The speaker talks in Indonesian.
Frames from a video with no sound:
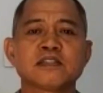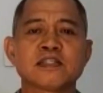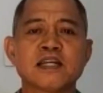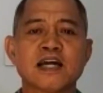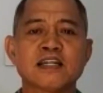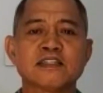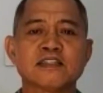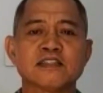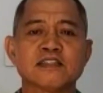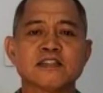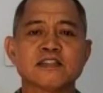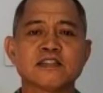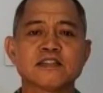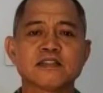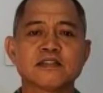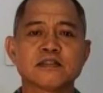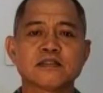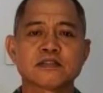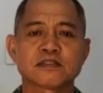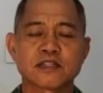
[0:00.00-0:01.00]
Dan
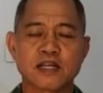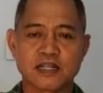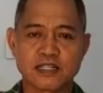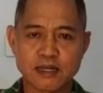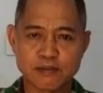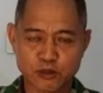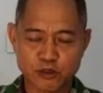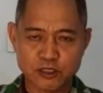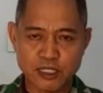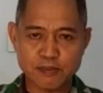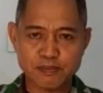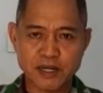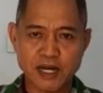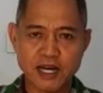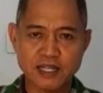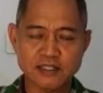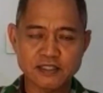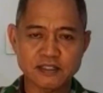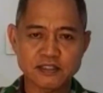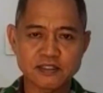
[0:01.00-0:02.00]
saya
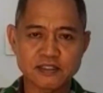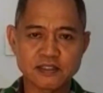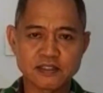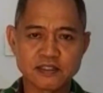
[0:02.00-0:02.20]
mengucapkan